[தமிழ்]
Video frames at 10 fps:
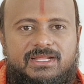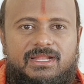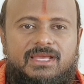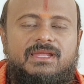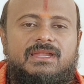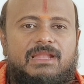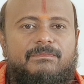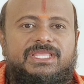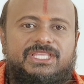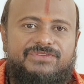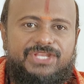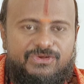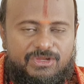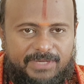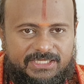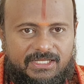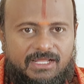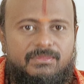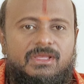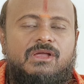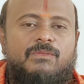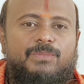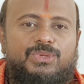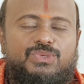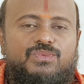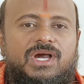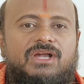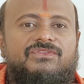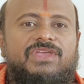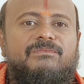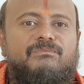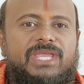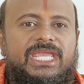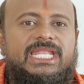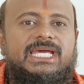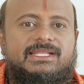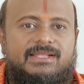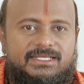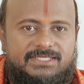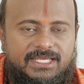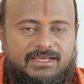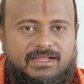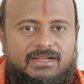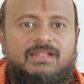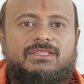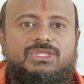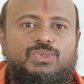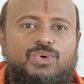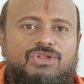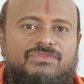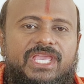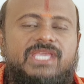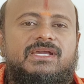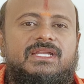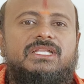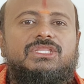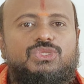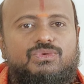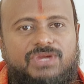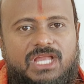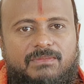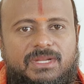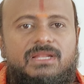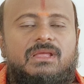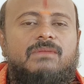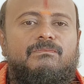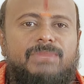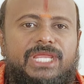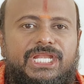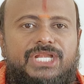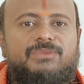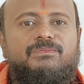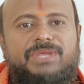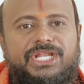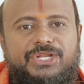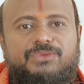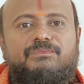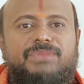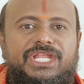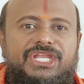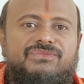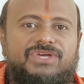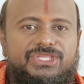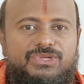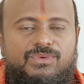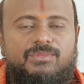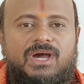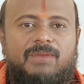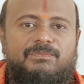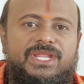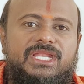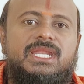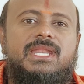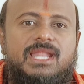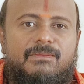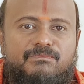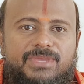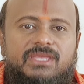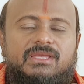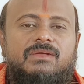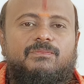பலன்களை நம்ம இந்த வீடியோவில் பார்த்துடலாம் பொதுவாகவே மீன ராசிக்காரர்கள் தோல்வியை கண்டு துவளாமல் மீண்டும் மீண்டும் மீண்டு வந்துடுவோம் அப்படின்னு நம்பி